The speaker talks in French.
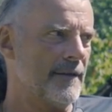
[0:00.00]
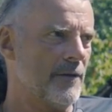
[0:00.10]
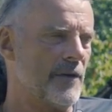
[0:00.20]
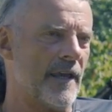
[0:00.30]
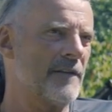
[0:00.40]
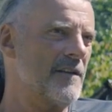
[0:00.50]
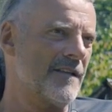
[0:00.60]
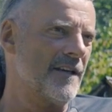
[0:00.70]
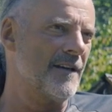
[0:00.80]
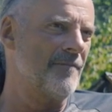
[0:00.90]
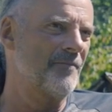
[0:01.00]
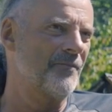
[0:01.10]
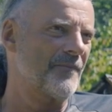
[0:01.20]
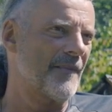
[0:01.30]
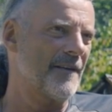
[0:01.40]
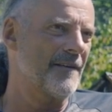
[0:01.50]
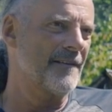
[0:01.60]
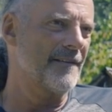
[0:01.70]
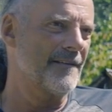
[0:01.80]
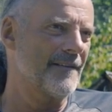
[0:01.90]
on crée un désert.
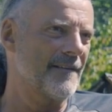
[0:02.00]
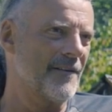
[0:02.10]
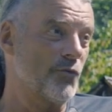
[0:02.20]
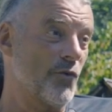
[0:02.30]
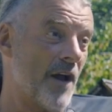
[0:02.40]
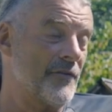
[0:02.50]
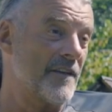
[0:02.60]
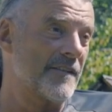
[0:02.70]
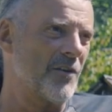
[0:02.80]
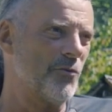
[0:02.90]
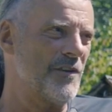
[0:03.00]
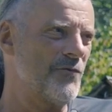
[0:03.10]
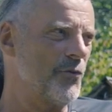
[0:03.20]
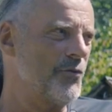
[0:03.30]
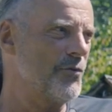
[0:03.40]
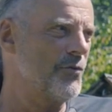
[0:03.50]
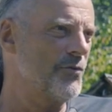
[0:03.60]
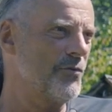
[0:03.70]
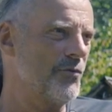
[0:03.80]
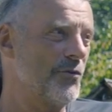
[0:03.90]
Euh, en tout cas un désert au niveau, du,
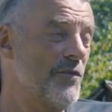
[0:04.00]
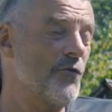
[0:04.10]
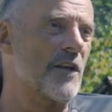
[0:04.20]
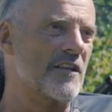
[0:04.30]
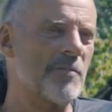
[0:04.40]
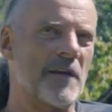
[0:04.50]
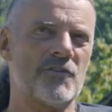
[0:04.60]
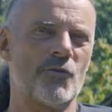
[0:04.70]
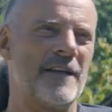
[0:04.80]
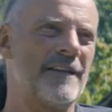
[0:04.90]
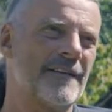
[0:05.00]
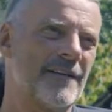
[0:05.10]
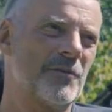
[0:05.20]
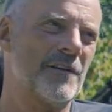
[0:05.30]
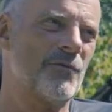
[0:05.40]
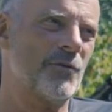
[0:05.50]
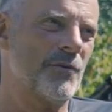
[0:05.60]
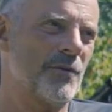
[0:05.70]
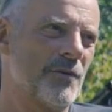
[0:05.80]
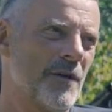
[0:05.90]
de, au niveau de la spiritualité, au niveau
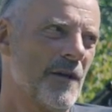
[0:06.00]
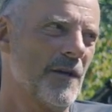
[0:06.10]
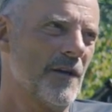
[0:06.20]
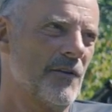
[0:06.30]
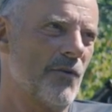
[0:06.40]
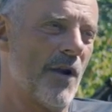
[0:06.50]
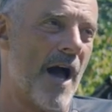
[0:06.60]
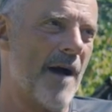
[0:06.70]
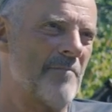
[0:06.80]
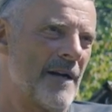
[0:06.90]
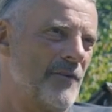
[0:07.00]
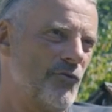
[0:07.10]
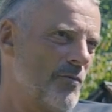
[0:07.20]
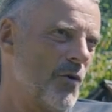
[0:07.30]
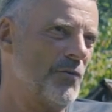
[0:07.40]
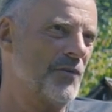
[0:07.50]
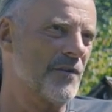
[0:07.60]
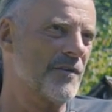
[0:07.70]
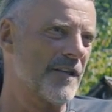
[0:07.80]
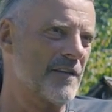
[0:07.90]
de, de l'âme, du
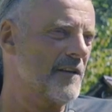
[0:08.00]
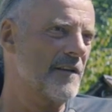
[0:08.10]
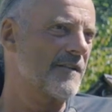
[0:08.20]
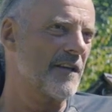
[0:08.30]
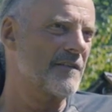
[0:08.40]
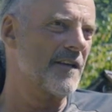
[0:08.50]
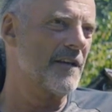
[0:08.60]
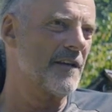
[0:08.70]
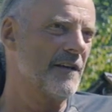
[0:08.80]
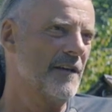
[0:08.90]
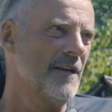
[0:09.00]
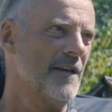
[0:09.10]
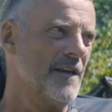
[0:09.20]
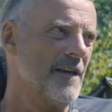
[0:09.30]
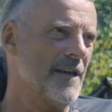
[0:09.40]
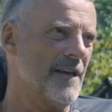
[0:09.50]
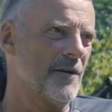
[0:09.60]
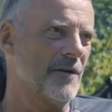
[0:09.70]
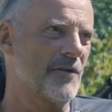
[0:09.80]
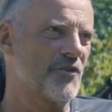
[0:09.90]
monde, c'est un désert, c'est clair. Et
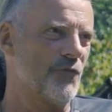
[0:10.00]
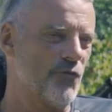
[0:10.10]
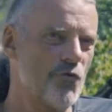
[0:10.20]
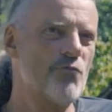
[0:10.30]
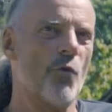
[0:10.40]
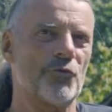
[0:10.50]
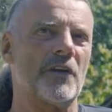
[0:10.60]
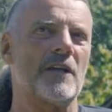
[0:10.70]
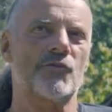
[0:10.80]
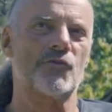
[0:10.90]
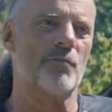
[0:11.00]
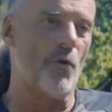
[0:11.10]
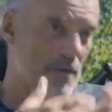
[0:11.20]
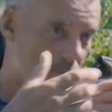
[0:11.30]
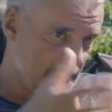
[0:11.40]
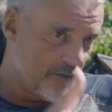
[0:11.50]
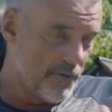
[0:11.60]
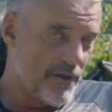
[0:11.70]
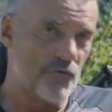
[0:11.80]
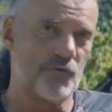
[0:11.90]
euh, j'ai voulu montrer dans une première partie
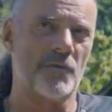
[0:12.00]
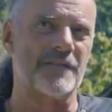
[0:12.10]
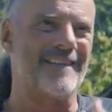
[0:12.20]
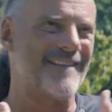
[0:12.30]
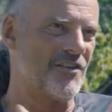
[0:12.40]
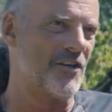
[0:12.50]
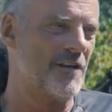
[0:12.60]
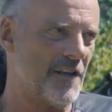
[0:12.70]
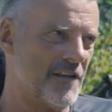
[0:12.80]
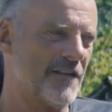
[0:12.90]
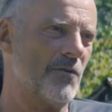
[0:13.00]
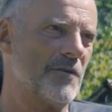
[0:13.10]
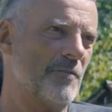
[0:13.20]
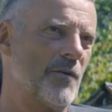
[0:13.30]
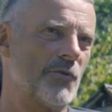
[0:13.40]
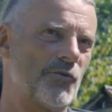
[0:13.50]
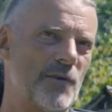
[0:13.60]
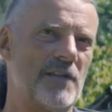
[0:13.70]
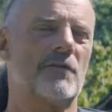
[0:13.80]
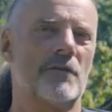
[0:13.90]
du livre justement cette dégénérescence, et puis
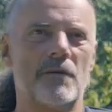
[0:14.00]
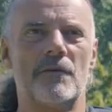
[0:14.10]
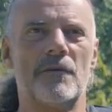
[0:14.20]
ensuite, euh,